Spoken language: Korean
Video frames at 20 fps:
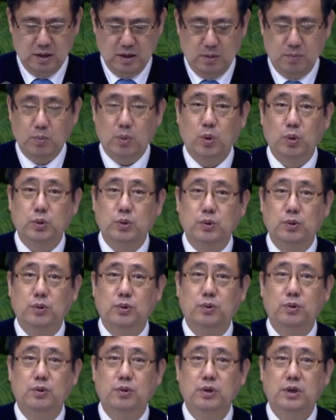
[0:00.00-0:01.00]

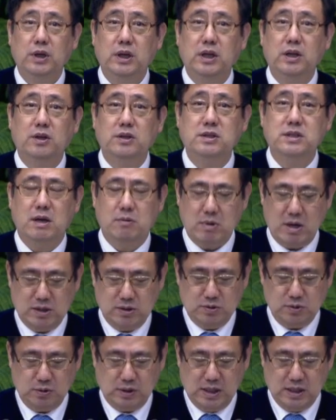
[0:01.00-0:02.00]
모두 이런 상황
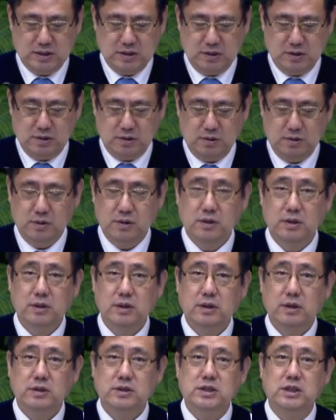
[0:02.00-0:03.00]
속에서
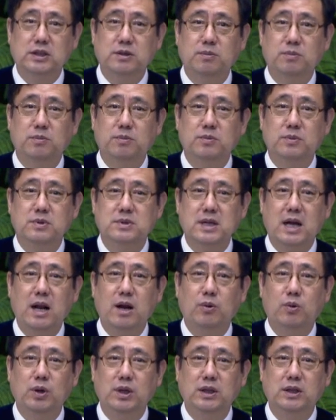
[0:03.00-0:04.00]
지금
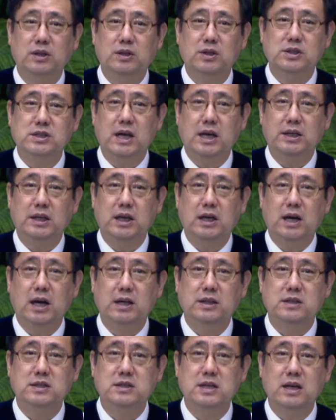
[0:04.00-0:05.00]
살고 있는 것이 아닌가
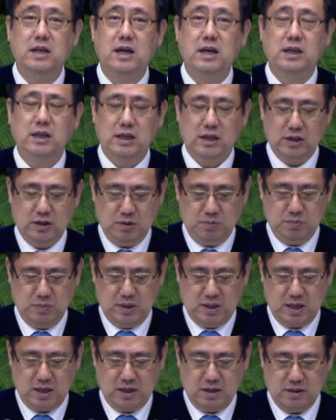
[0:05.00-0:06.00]
하는 생각이
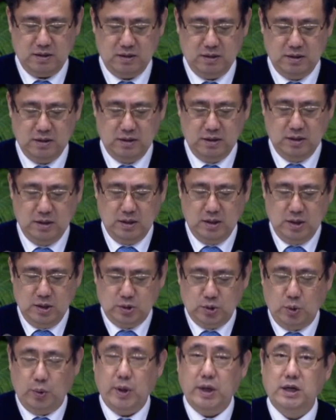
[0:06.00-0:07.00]
듭니다.
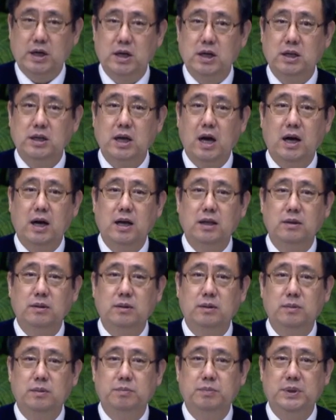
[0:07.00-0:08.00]
교회를
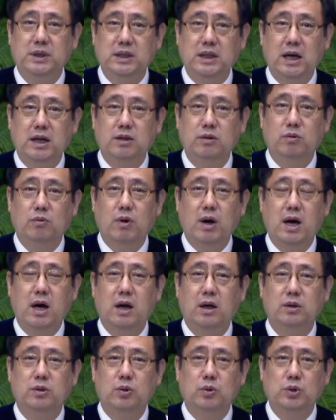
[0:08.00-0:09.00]
향한
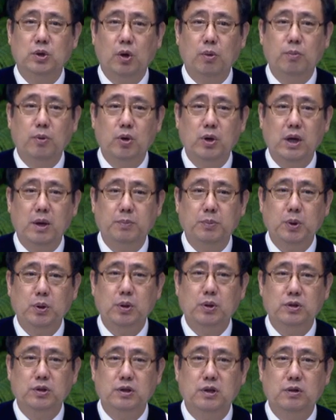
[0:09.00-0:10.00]
비난과 또 혐오의
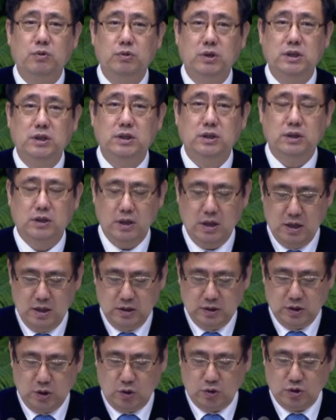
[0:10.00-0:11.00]
표현들을 우리는
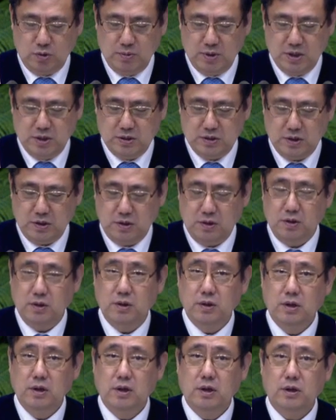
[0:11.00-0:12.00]
겪으면서
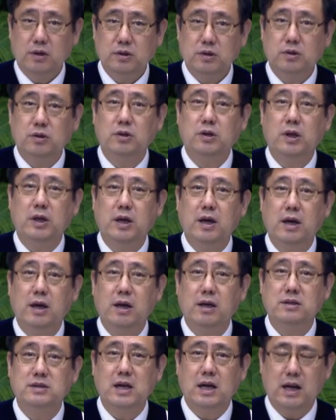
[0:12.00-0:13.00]

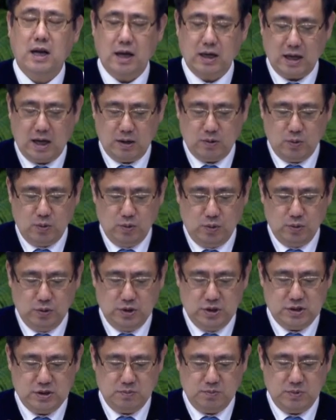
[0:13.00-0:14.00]
그렇게 살아가고
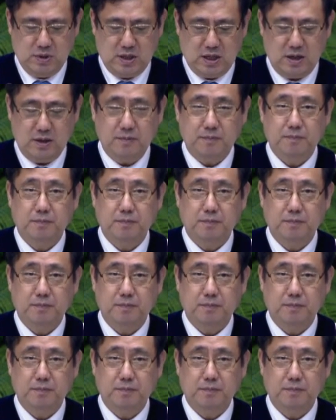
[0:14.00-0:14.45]
있습니다.